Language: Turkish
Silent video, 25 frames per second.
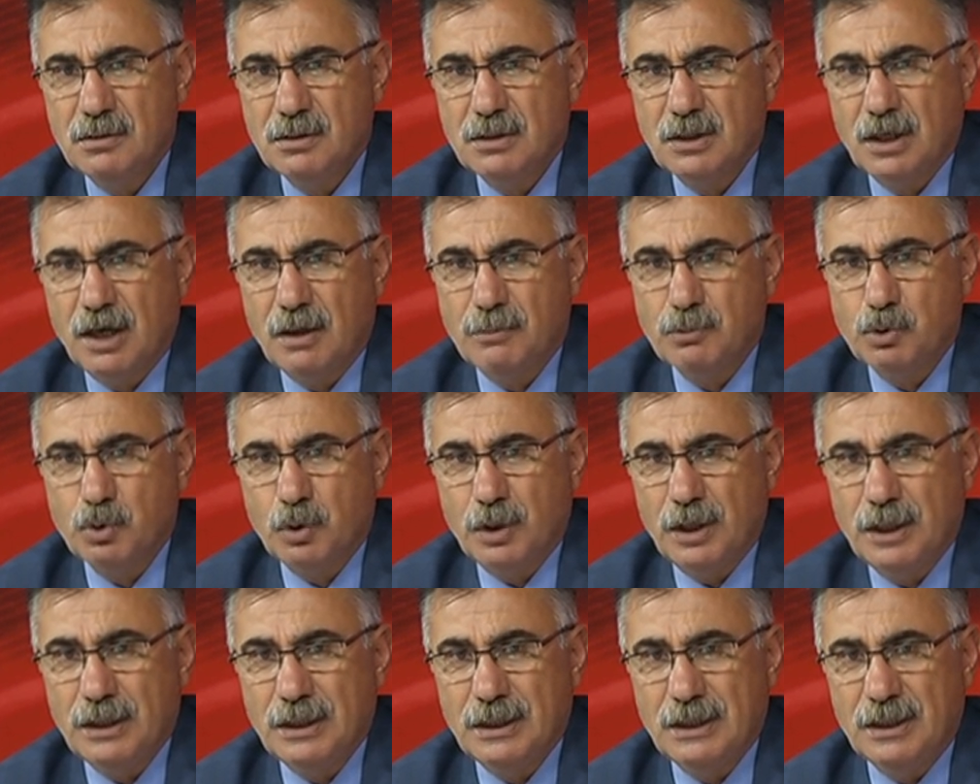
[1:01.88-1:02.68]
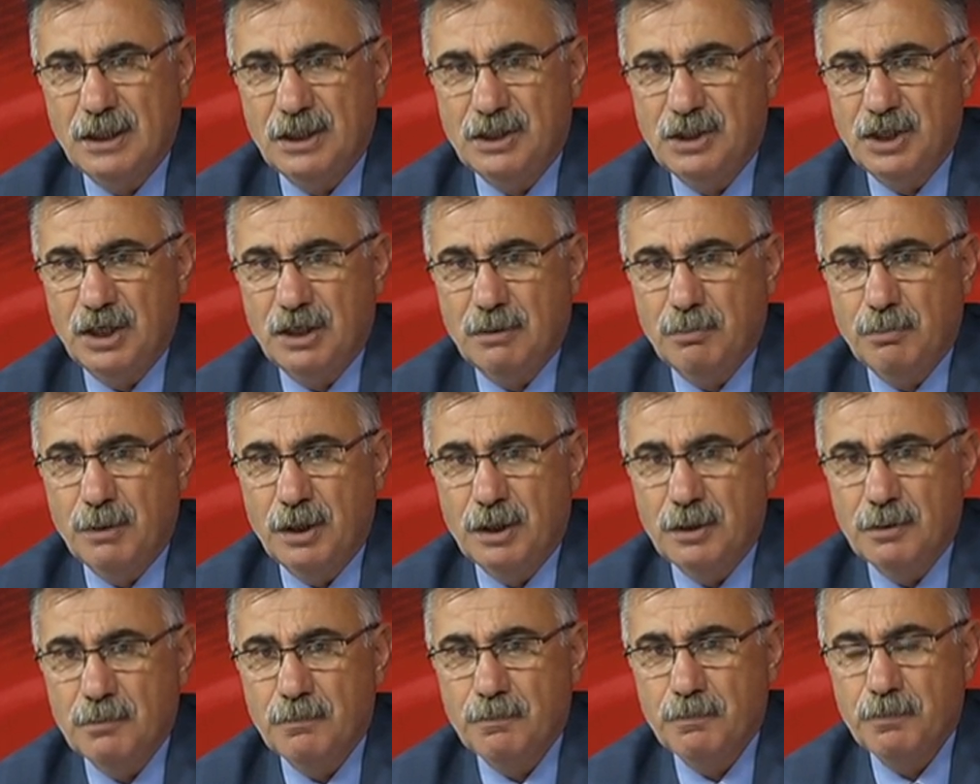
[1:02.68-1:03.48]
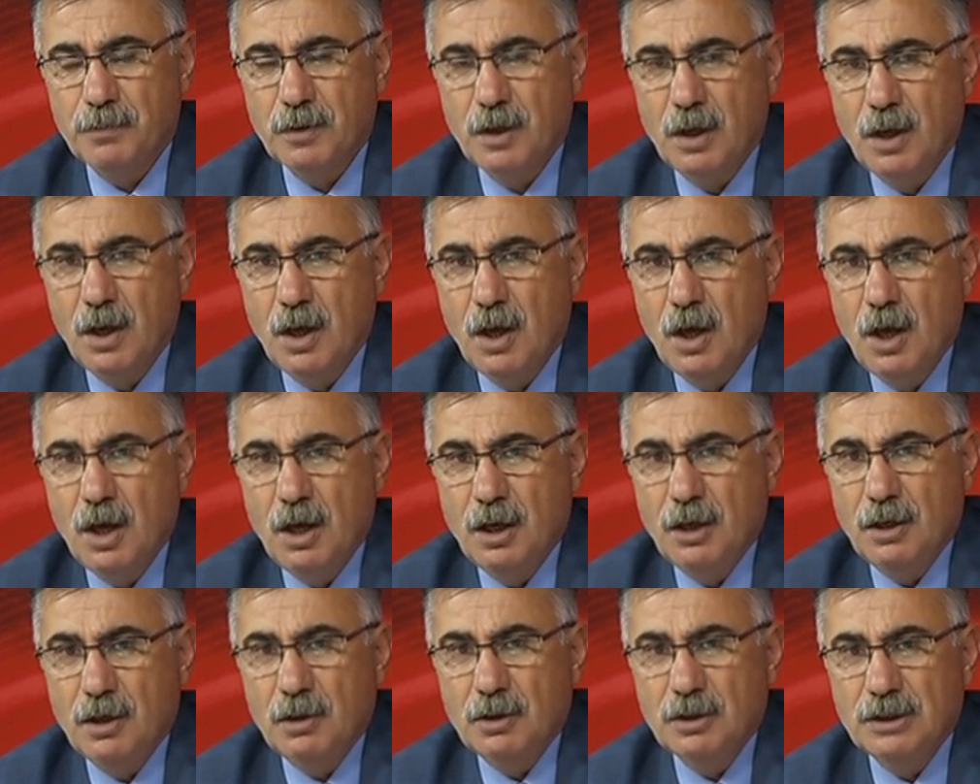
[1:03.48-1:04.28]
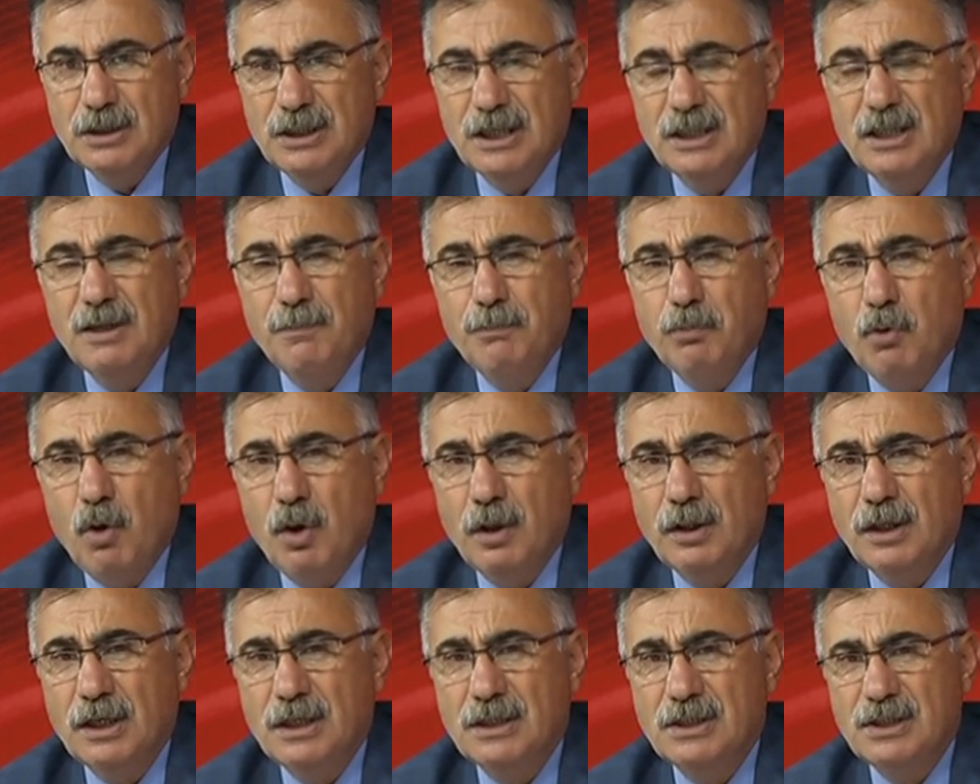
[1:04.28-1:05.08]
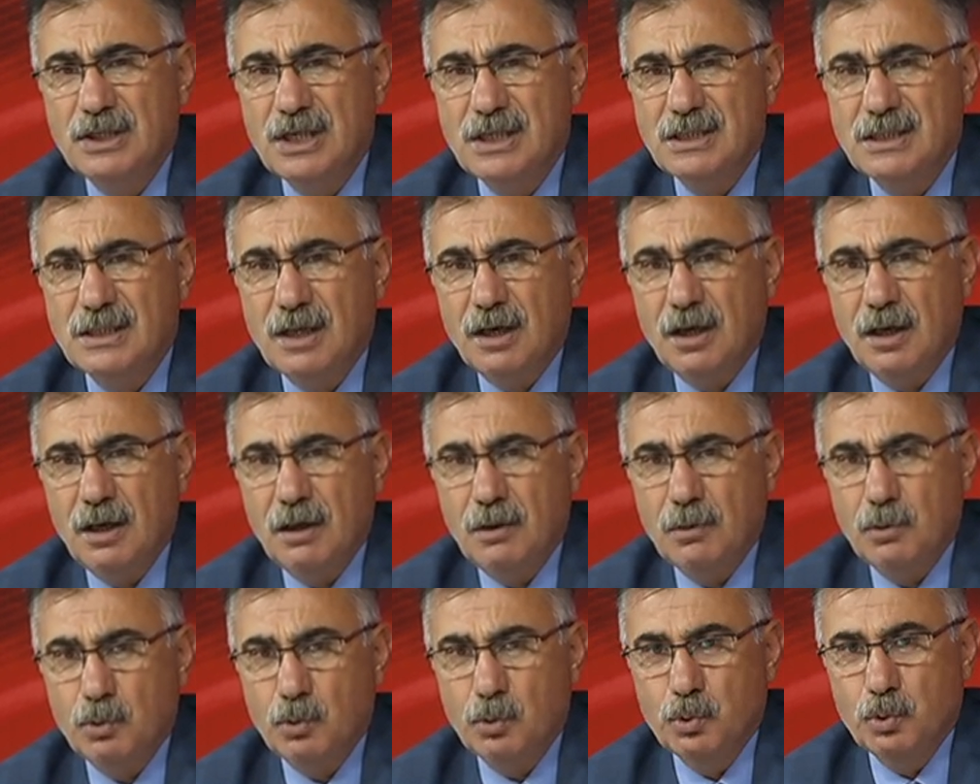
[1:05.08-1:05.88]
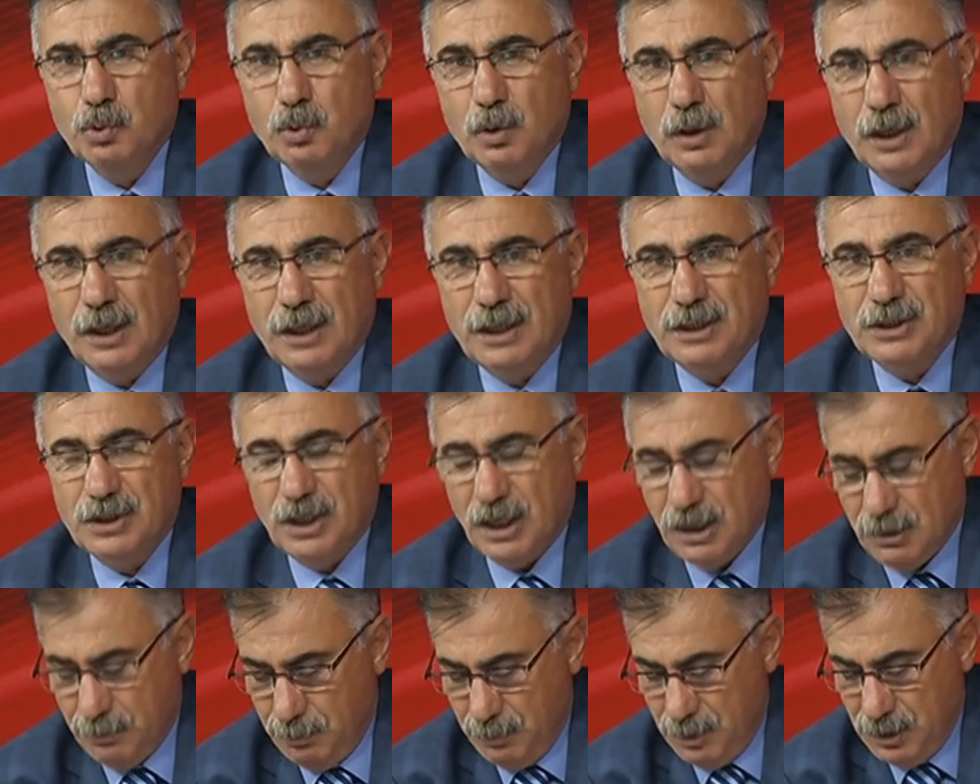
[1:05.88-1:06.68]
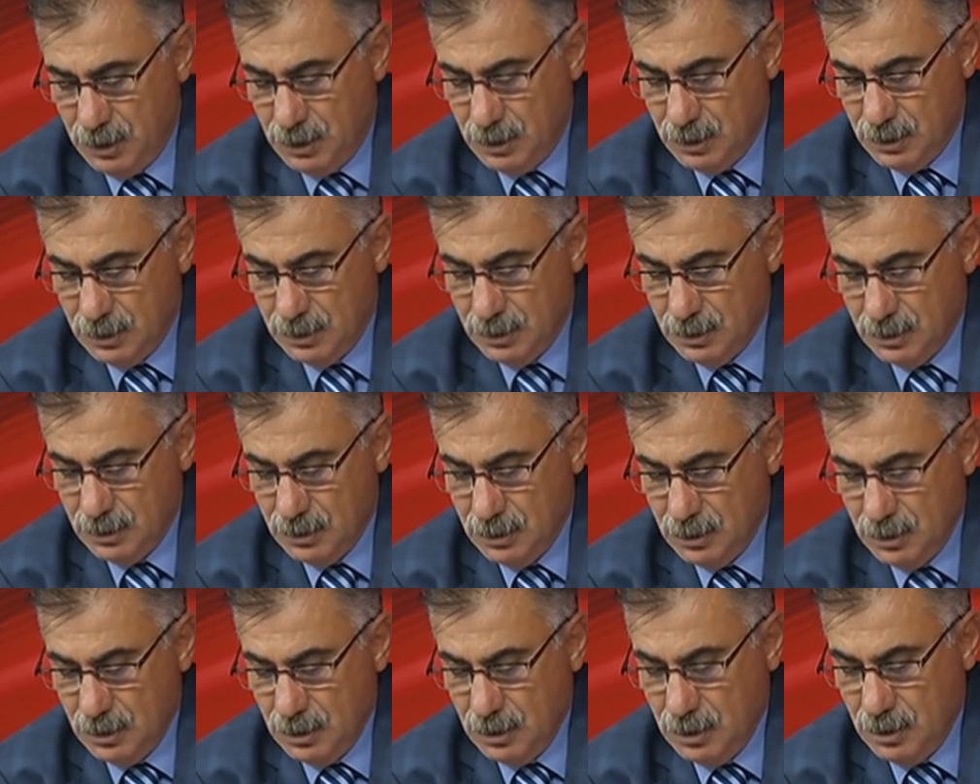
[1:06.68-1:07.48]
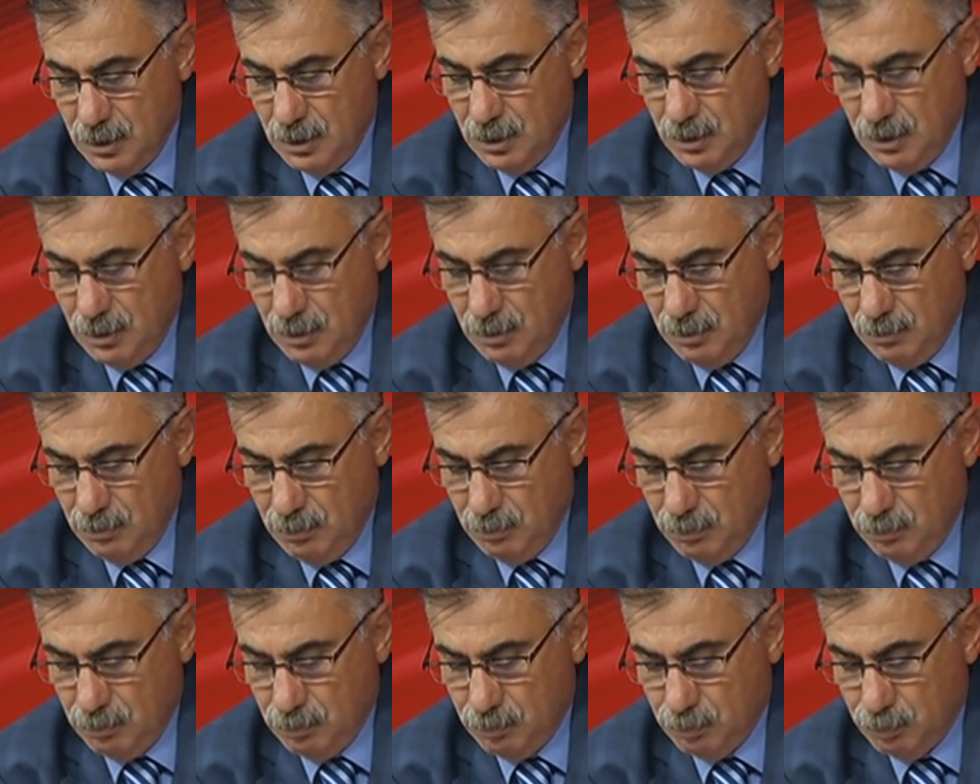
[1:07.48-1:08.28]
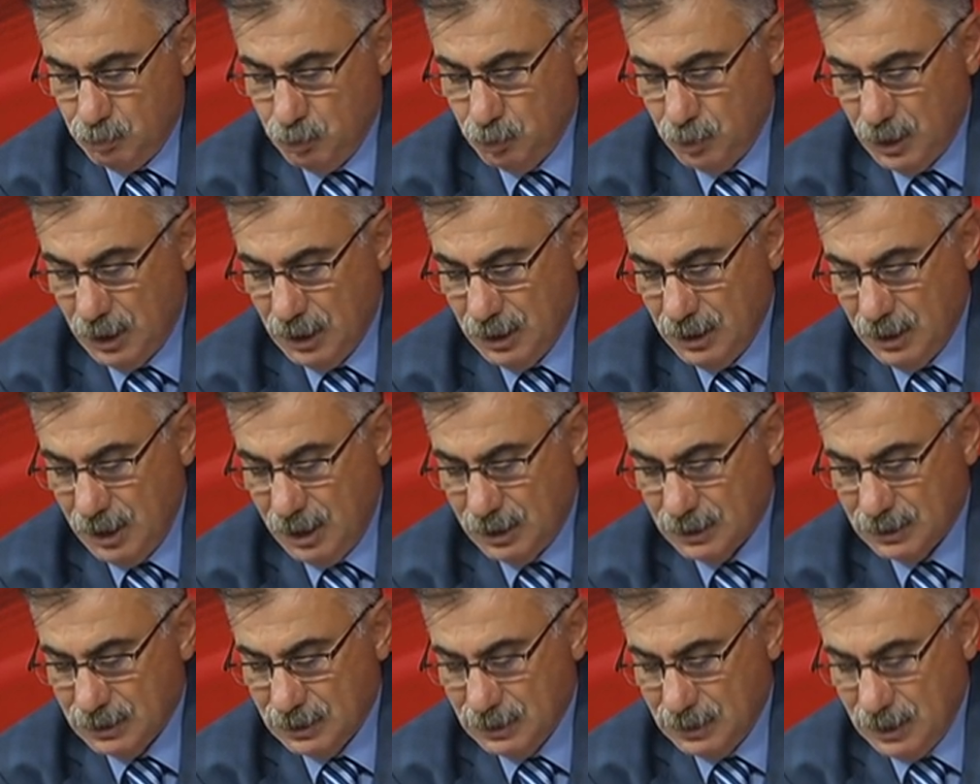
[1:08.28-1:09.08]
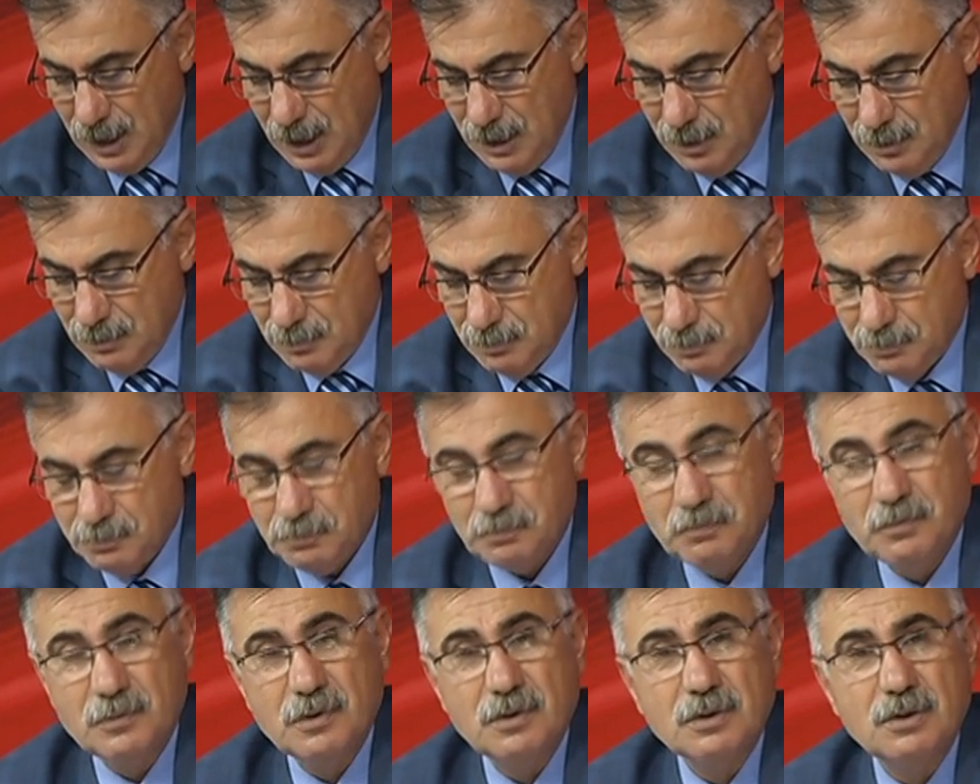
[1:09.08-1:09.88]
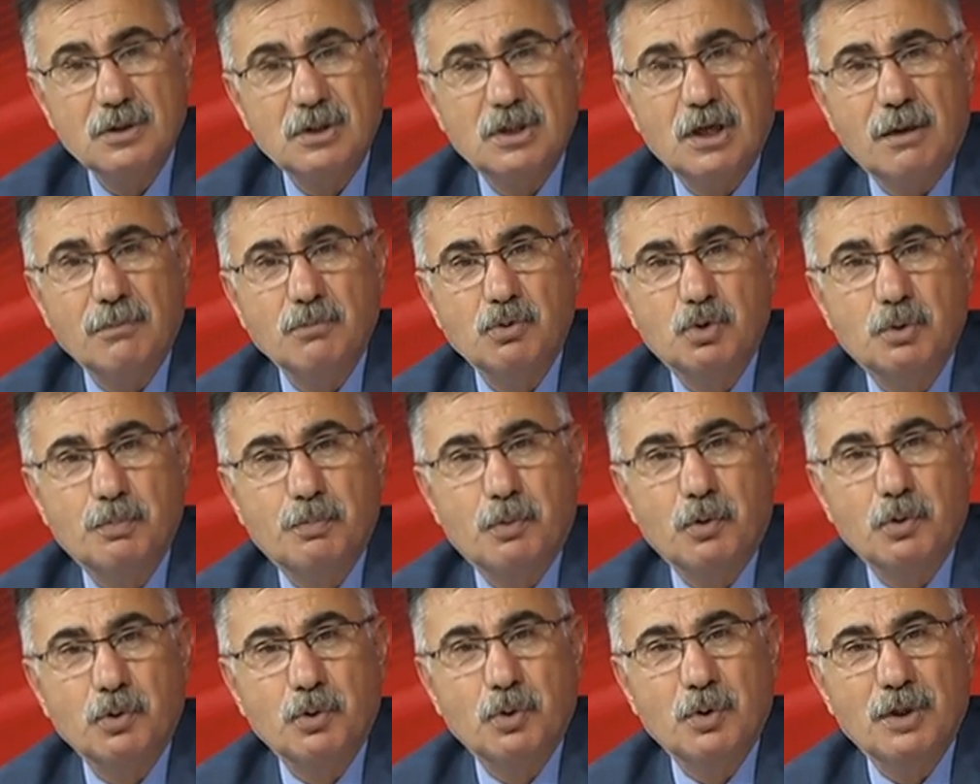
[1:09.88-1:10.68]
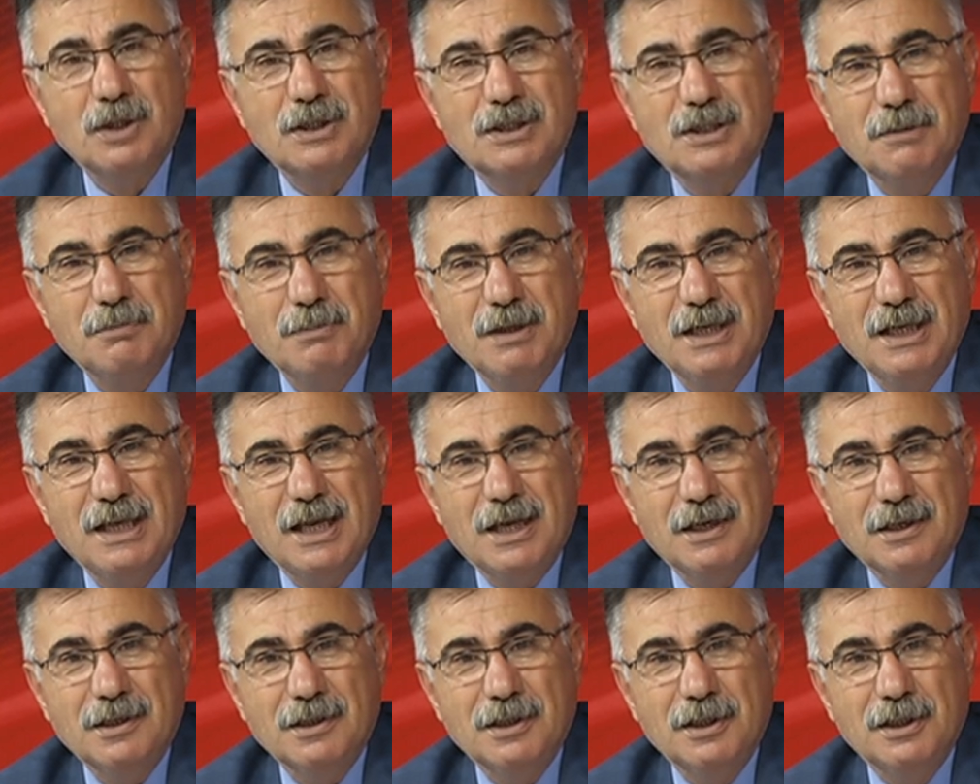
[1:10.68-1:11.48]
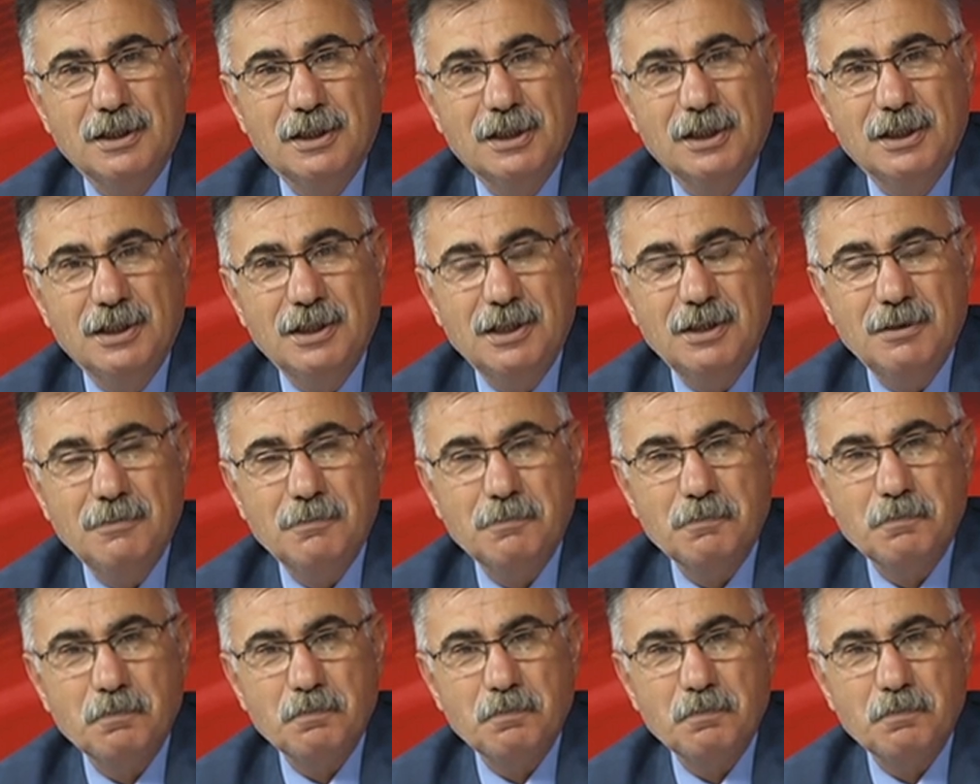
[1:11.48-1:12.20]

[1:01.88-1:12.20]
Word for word: Trabzon'a gidecek mi? 7 puanlık ceza uygulanacak mı? Bunların ardından Samspor yönetimiyle ilgili